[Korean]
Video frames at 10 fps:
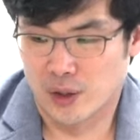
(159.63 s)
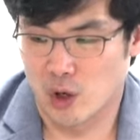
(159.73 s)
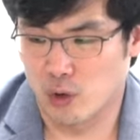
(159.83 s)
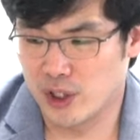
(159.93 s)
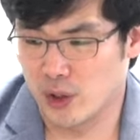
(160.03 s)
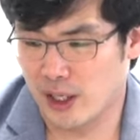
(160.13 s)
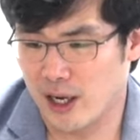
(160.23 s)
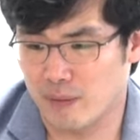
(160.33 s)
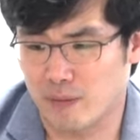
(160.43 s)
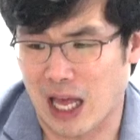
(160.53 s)
결국
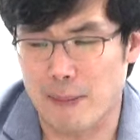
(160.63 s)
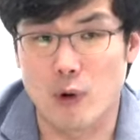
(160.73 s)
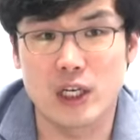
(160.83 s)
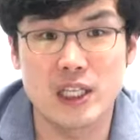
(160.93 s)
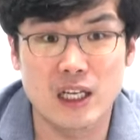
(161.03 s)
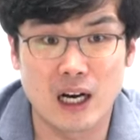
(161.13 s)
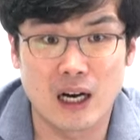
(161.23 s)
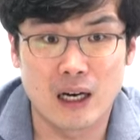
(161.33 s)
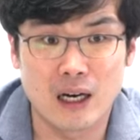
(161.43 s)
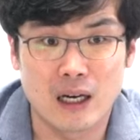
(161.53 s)
이렇게 다
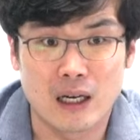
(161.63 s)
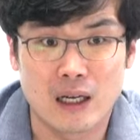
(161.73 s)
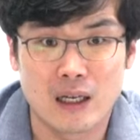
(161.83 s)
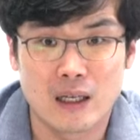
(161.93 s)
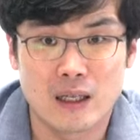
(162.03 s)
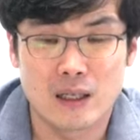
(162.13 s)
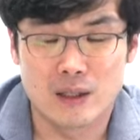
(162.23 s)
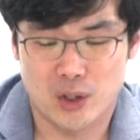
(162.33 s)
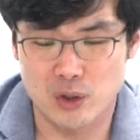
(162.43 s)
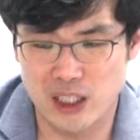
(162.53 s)
먹히니까
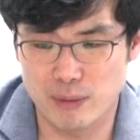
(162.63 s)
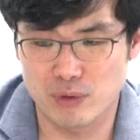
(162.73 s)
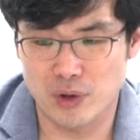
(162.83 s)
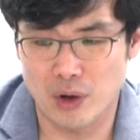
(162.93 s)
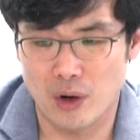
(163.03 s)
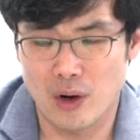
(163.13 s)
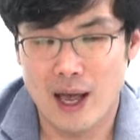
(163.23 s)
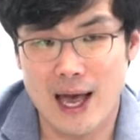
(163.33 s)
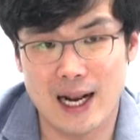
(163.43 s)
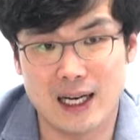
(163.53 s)

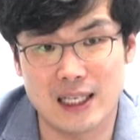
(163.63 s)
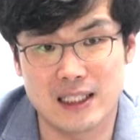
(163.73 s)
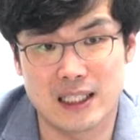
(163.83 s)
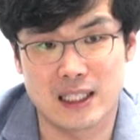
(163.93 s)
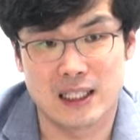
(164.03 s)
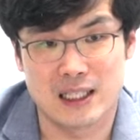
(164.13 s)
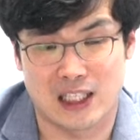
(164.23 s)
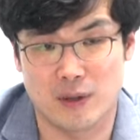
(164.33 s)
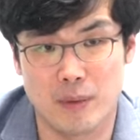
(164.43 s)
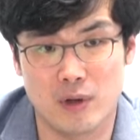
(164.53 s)
첫째부터 헤라까지
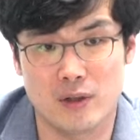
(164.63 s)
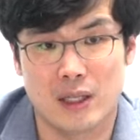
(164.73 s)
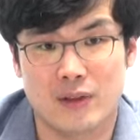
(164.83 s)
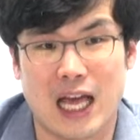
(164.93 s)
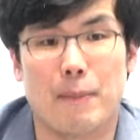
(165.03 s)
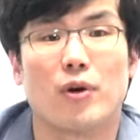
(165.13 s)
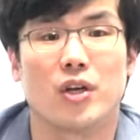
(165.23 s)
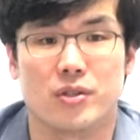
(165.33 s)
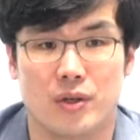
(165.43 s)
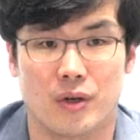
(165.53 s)
다섯 명은 다
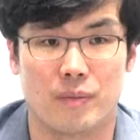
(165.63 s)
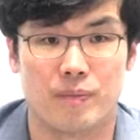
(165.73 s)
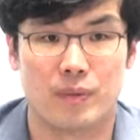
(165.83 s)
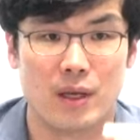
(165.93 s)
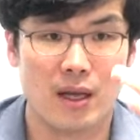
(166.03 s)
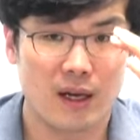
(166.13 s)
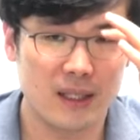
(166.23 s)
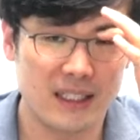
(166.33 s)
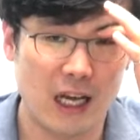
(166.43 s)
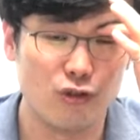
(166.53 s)
먹혔어요.
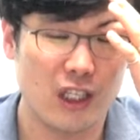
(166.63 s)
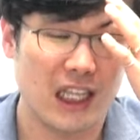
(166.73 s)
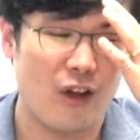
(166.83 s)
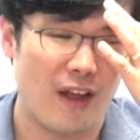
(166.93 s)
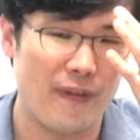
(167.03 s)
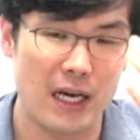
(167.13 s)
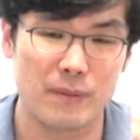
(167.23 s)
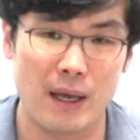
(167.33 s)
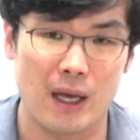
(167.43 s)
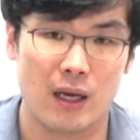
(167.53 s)
근데 제우스가 태어난
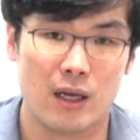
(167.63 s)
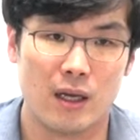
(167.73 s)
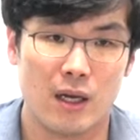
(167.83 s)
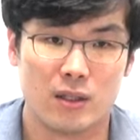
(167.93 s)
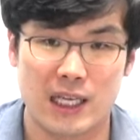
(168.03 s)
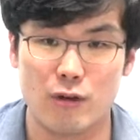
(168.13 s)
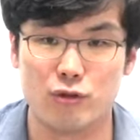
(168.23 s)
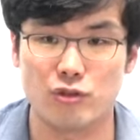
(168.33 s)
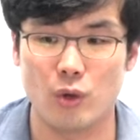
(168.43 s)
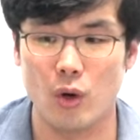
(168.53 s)
다음에
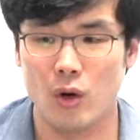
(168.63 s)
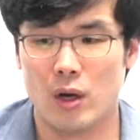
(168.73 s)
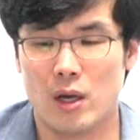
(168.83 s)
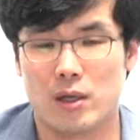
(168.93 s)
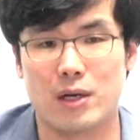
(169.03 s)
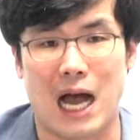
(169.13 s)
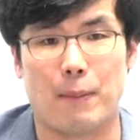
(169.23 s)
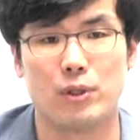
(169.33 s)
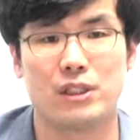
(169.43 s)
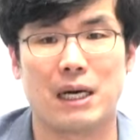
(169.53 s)
제우스도 그
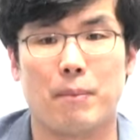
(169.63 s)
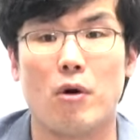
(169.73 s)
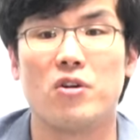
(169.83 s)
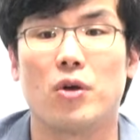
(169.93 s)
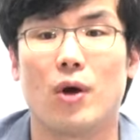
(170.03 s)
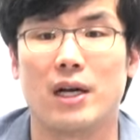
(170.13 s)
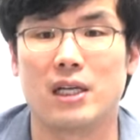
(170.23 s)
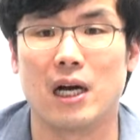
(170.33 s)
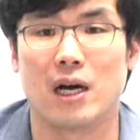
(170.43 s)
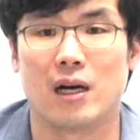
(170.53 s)
아버지가 먹으려고
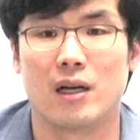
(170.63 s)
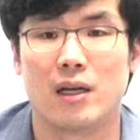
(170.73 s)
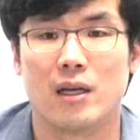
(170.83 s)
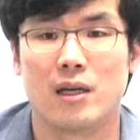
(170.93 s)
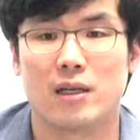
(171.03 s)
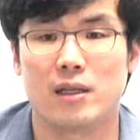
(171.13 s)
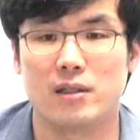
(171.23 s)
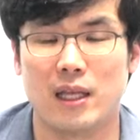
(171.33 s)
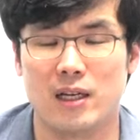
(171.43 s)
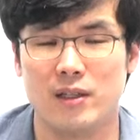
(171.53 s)
하니까
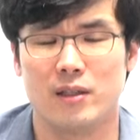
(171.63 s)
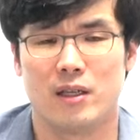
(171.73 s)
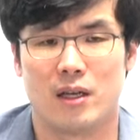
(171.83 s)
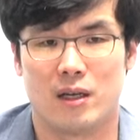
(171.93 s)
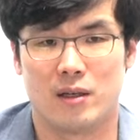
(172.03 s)
그때는